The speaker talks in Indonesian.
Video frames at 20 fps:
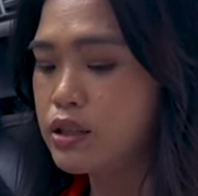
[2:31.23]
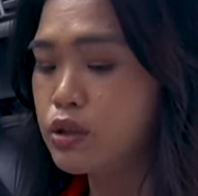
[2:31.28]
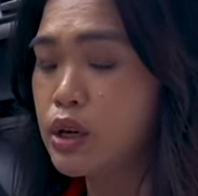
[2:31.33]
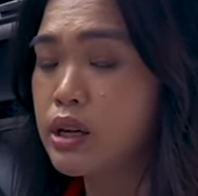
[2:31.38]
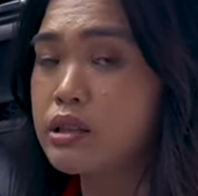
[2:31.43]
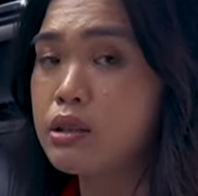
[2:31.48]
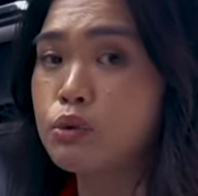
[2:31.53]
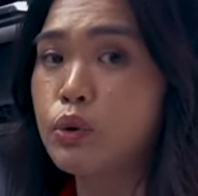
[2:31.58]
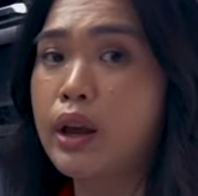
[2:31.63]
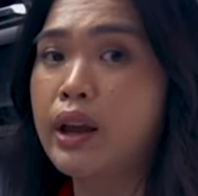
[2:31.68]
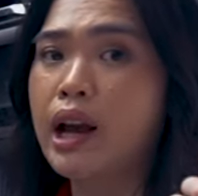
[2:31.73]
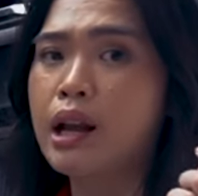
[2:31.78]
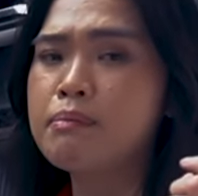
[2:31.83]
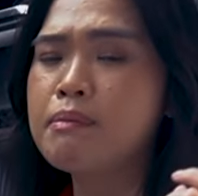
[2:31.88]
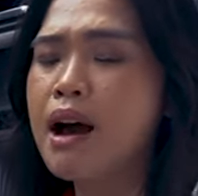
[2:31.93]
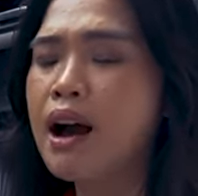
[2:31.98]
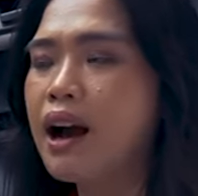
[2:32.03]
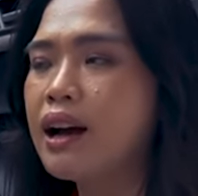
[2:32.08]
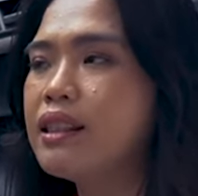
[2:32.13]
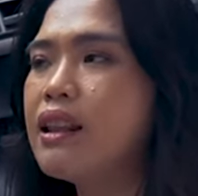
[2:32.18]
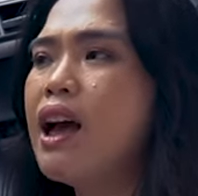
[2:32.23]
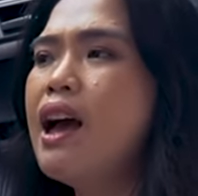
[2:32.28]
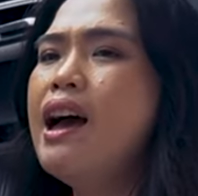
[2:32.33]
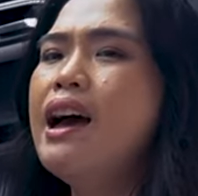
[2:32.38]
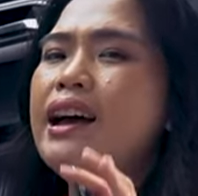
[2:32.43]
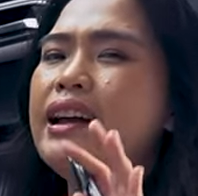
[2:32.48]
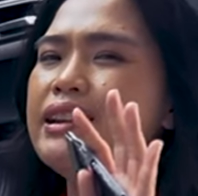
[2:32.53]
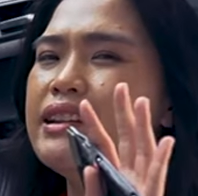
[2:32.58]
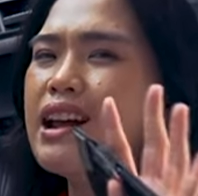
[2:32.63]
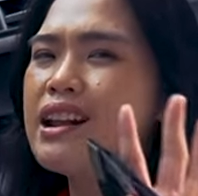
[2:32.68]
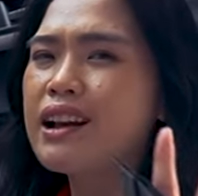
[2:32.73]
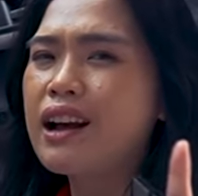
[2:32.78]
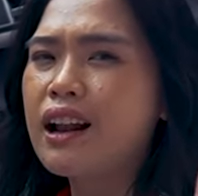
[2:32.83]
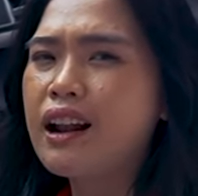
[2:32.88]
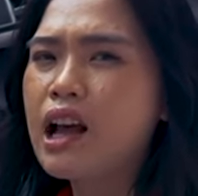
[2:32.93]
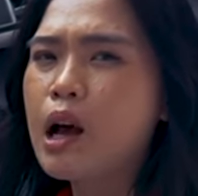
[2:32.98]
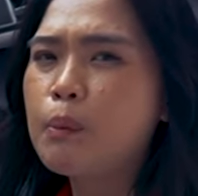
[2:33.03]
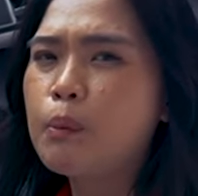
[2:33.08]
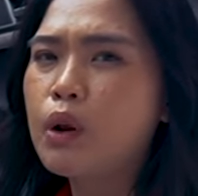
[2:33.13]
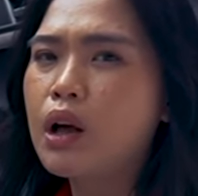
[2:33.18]
Jadi sudah disesuaikan banget dan
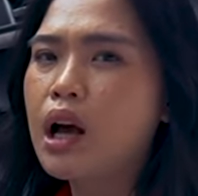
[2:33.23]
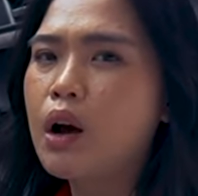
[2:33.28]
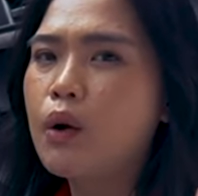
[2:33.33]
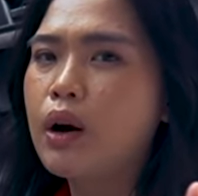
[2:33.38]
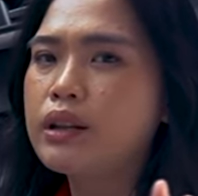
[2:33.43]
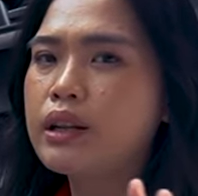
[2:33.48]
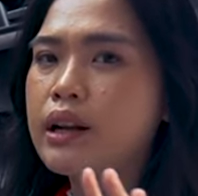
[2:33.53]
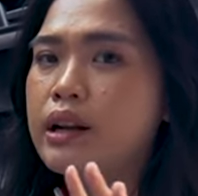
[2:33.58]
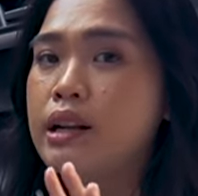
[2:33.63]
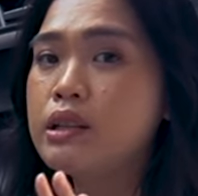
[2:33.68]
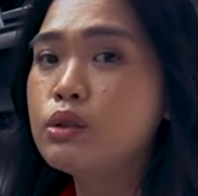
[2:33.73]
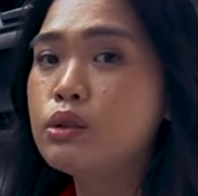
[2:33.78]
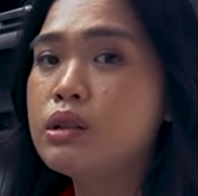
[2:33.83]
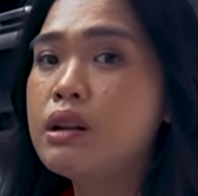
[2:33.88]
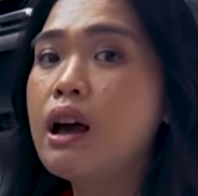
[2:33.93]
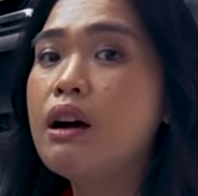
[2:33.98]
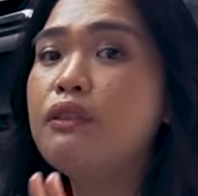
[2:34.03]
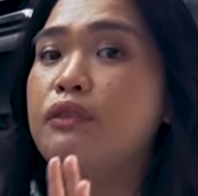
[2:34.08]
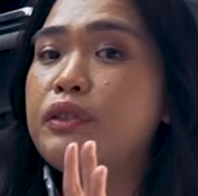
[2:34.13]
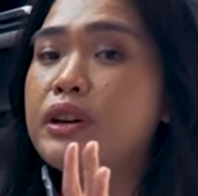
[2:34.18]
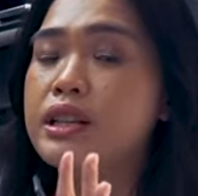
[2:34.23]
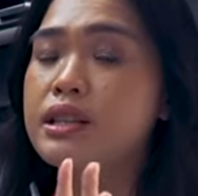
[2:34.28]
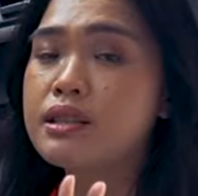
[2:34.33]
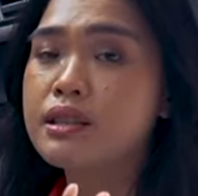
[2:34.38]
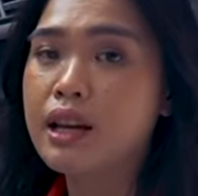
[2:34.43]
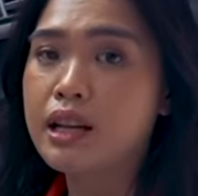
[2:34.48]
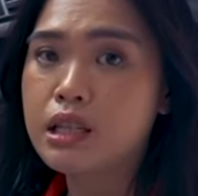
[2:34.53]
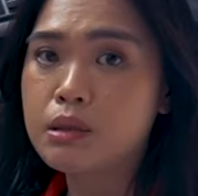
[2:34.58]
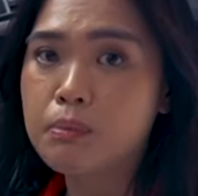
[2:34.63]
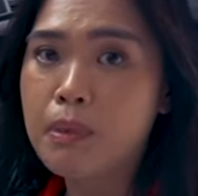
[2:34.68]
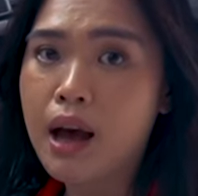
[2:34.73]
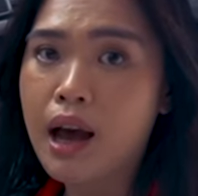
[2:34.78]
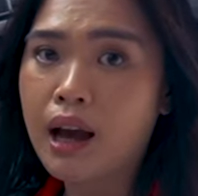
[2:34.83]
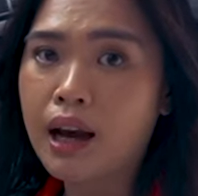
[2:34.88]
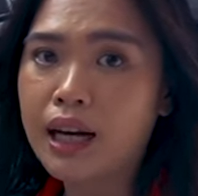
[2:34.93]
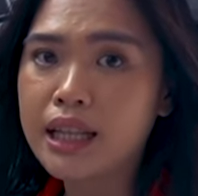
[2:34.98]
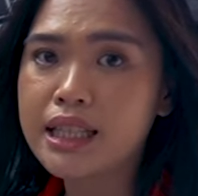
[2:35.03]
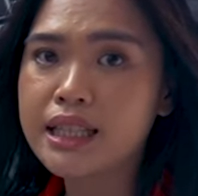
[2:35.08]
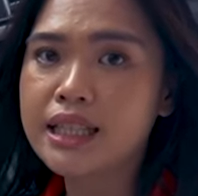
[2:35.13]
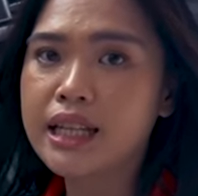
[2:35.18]
kalian nggak perlu khawatir ini sudah fit size
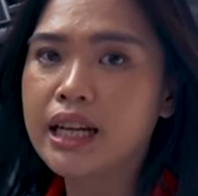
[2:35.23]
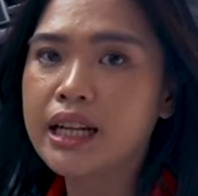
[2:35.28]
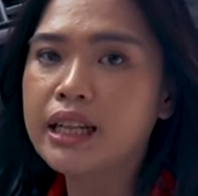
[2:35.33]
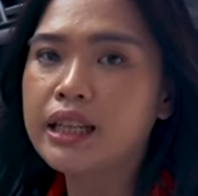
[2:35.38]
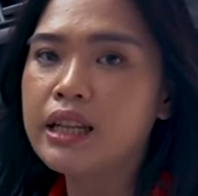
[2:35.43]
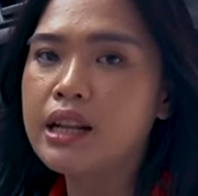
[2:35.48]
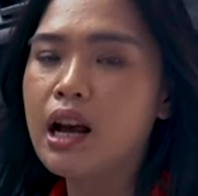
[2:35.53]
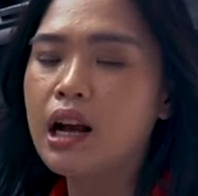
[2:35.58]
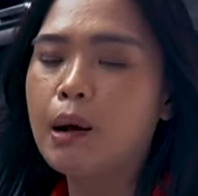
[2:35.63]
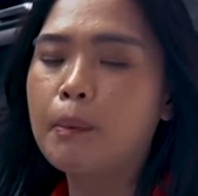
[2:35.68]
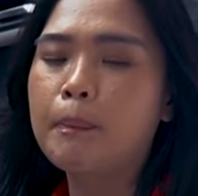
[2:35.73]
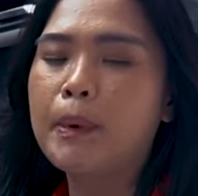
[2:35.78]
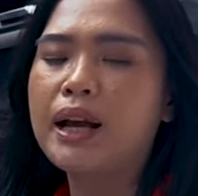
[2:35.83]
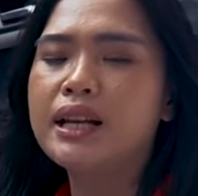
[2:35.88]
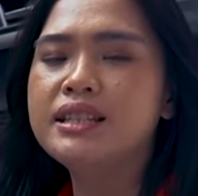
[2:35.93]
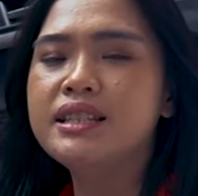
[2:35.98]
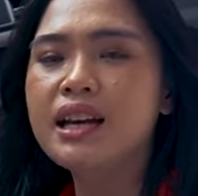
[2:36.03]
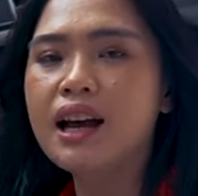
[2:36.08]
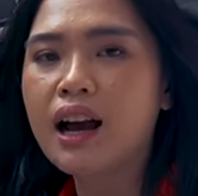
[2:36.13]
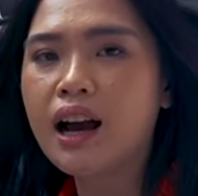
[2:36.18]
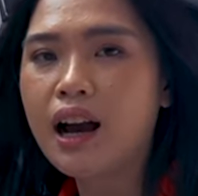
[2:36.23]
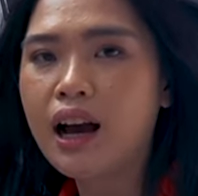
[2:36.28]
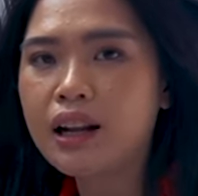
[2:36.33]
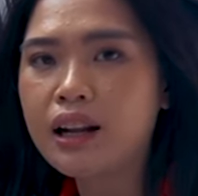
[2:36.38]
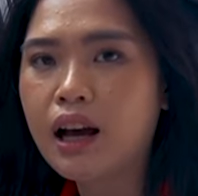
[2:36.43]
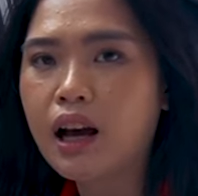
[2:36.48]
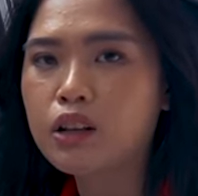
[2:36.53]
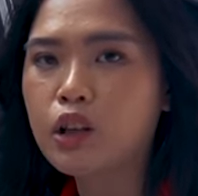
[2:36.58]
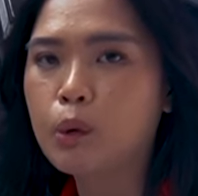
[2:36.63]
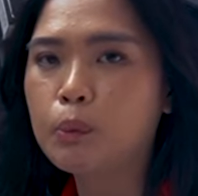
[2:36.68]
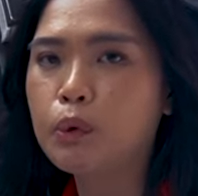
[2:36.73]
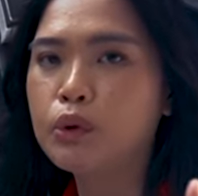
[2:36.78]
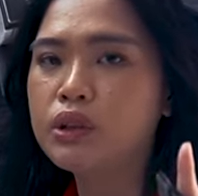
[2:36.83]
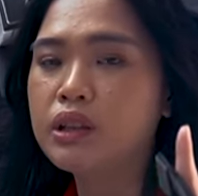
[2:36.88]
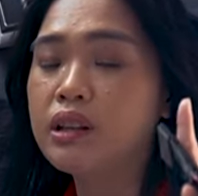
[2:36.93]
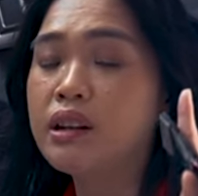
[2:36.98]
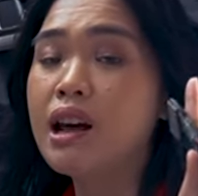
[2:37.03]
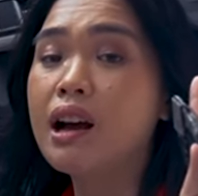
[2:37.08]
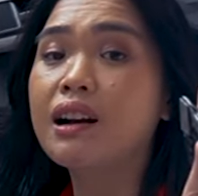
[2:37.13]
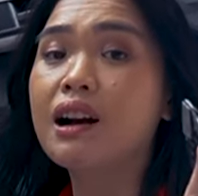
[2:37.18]
banget, jadi tidak kepanjangan
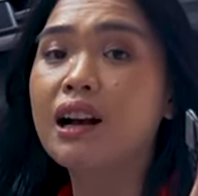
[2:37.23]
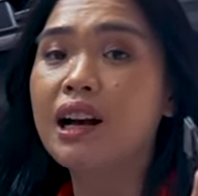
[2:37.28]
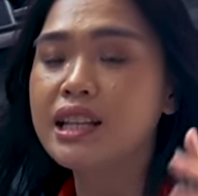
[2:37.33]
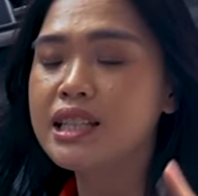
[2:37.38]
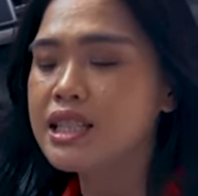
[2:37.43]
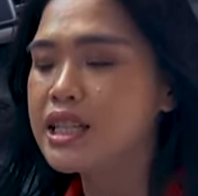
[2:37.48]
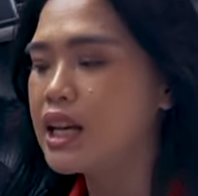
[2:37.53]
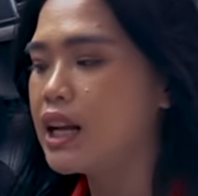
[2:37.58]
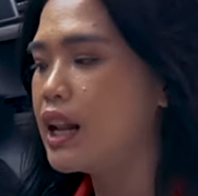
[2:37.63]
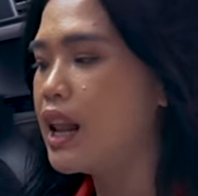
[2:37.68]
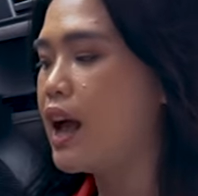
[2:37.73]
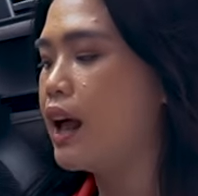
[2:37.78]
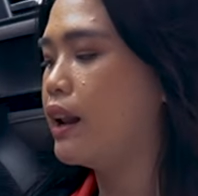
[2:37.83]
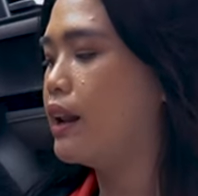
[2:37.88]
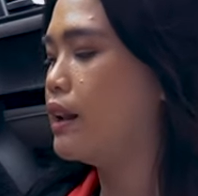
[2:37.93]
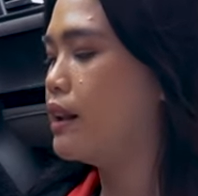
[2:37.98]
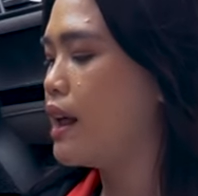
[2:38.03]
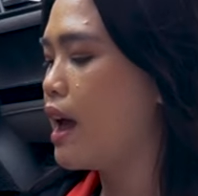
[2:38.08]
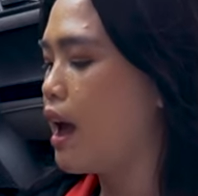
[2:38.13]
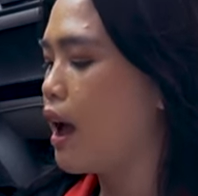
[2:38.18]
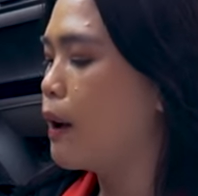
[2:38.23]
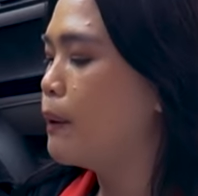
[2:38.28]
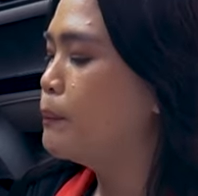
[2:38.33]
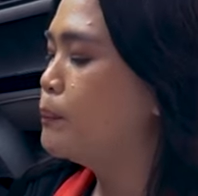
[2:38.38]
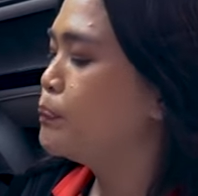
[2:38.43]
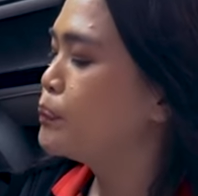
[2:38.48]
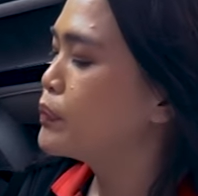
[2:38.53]
ataupun tidak kekecilan. Nah,